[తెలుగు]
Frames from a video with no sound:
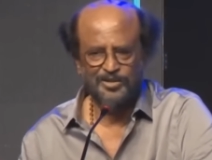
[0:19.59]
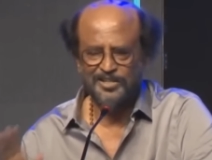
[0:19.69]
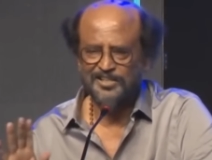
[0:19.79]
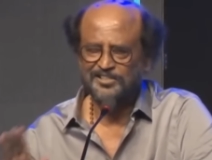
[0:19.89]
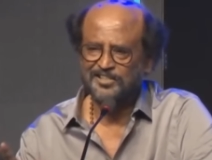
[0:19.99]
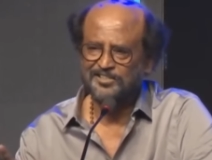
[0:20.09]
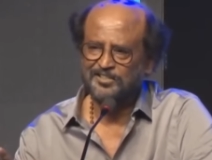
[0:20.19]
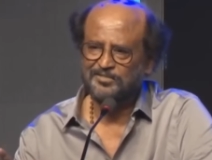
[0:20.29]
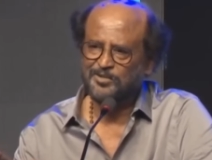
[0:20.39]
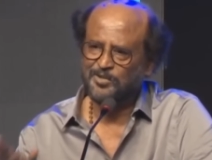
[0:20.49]
ఒకే
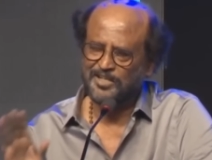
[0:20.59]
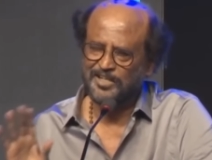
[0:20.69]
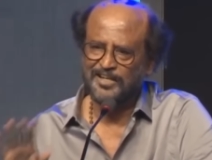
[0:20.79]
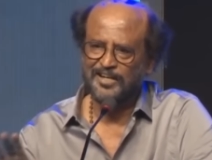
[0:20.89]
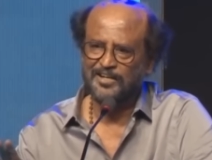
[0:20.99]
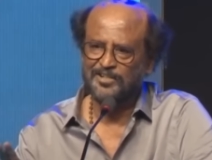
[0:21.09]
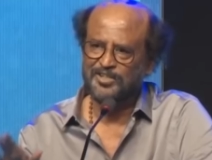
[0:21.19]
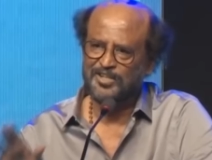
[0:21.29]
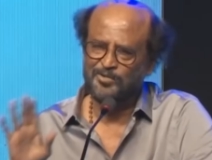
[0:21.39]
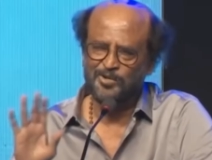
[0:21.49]
చిరంజీవి ఒకే
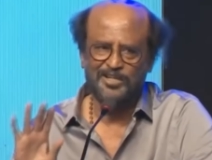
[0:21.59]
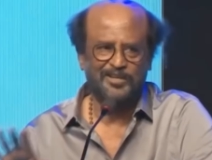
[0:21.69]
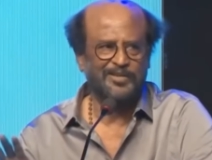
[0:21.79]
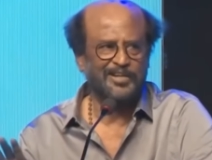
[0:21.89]
నాగార్జున ఒకే